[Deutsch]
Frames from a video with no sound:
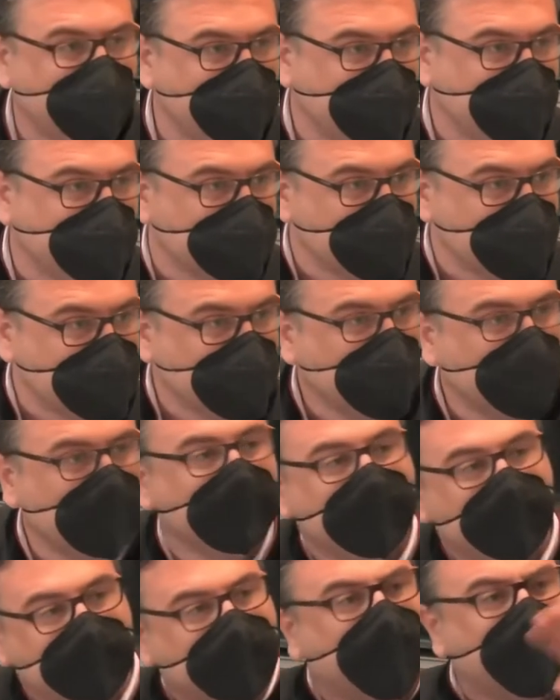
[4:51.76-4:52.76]
dir zu,
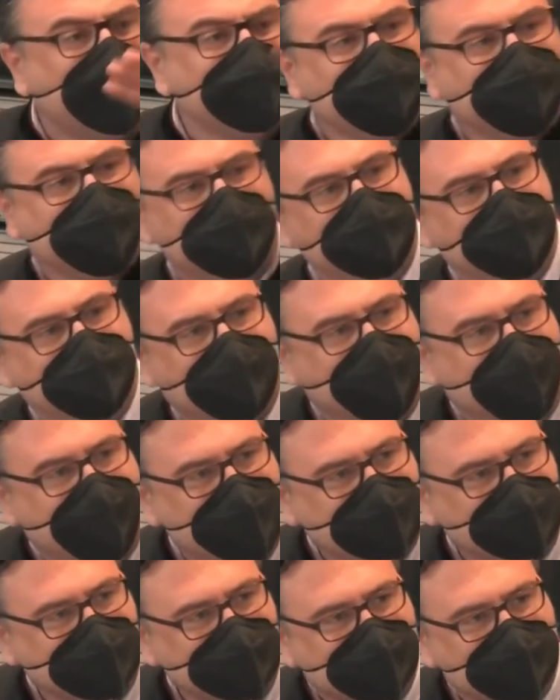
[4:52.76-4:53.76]
in anderen
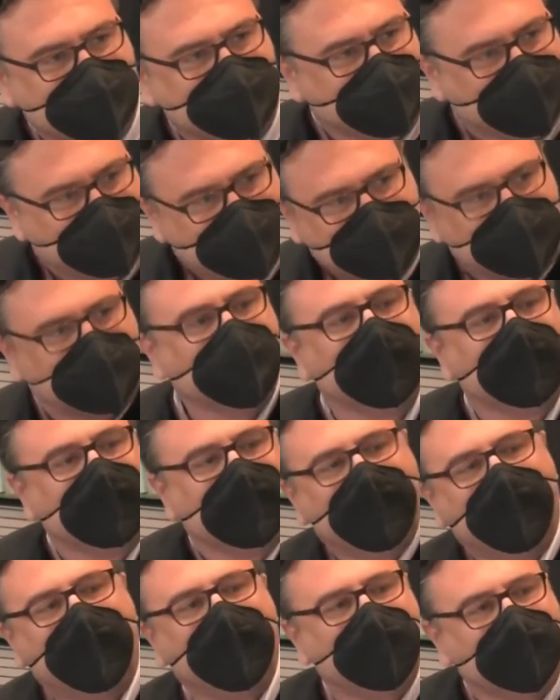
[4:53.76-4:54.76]
Bereichen, dass man dich
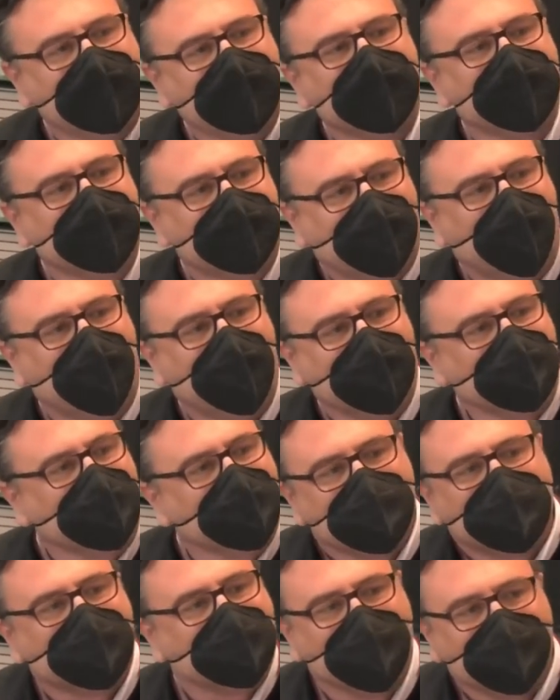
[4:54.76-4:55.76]
äh, irgendwo
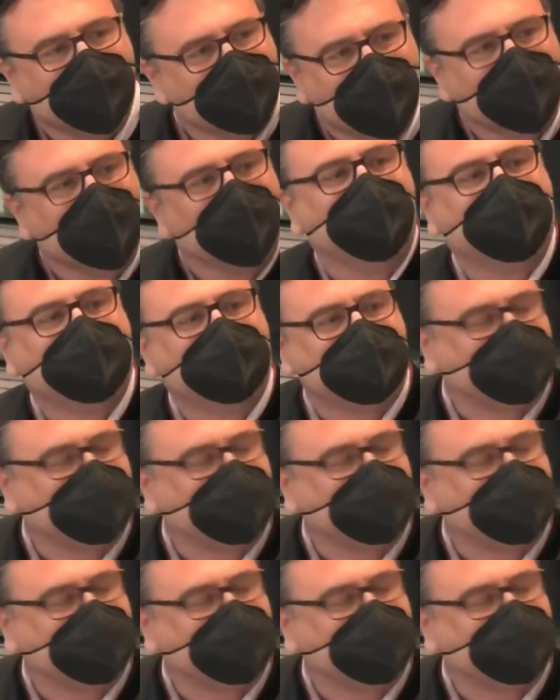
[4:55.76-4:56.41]
würde man dich